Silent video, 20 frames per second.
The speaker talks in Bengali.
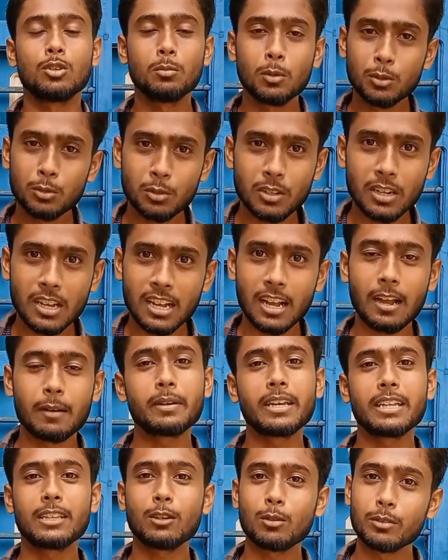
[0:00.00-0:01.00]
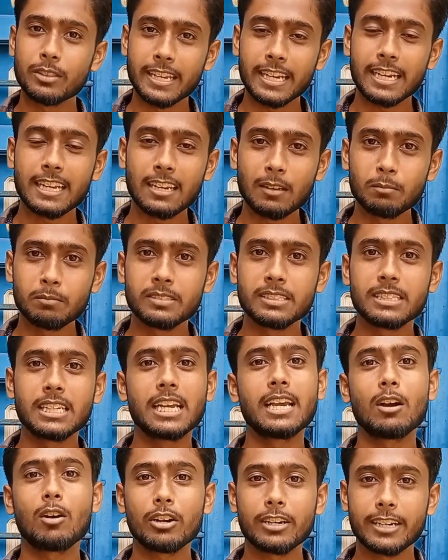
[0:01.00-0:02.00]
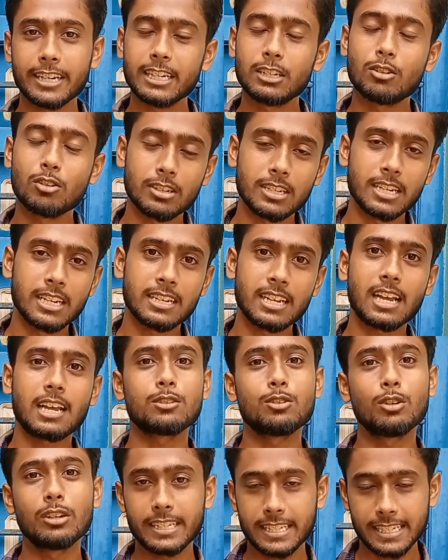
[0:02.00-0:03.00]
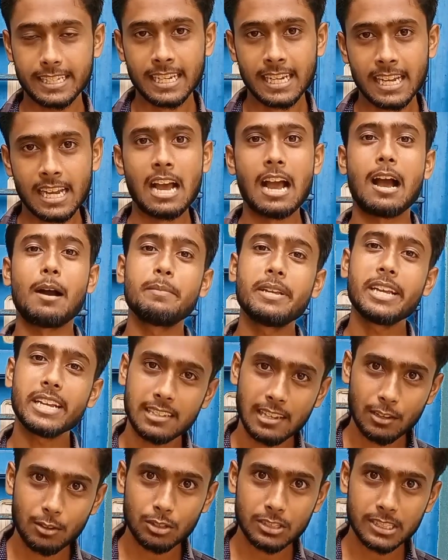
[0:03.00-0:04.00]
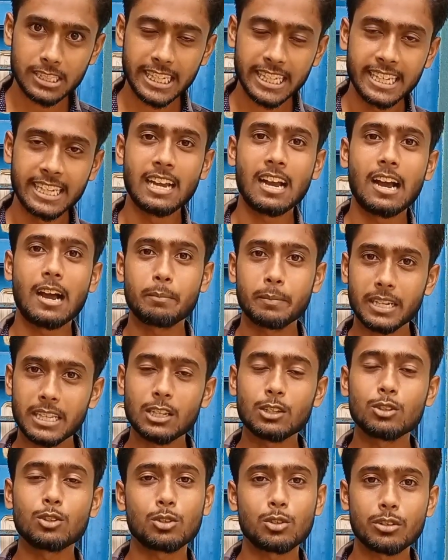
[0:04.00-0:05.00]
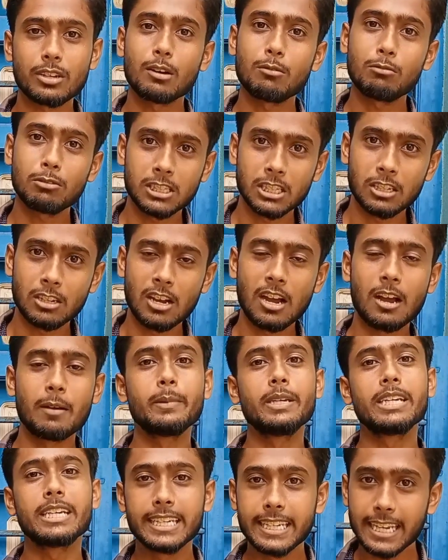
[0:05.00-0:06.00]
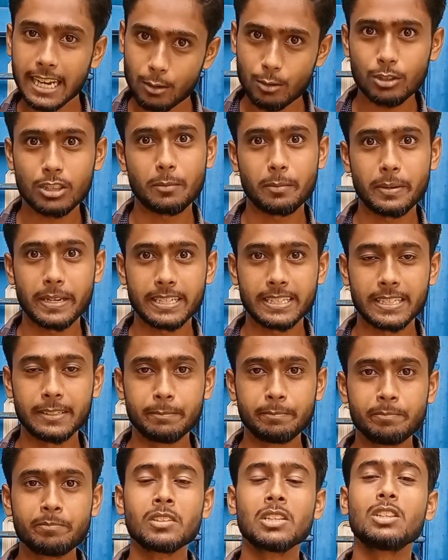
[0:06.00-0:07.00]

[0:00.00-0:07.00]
তো বন্ধুরা আমরা এতক্ষণ দেখলাম যে অল্টারনেট কন্টেন্টটা আসলে কি আমি আশা করছি আপনাদের যত ডাউট ছিল আমি ক্লিয়ার করতে পেরেছি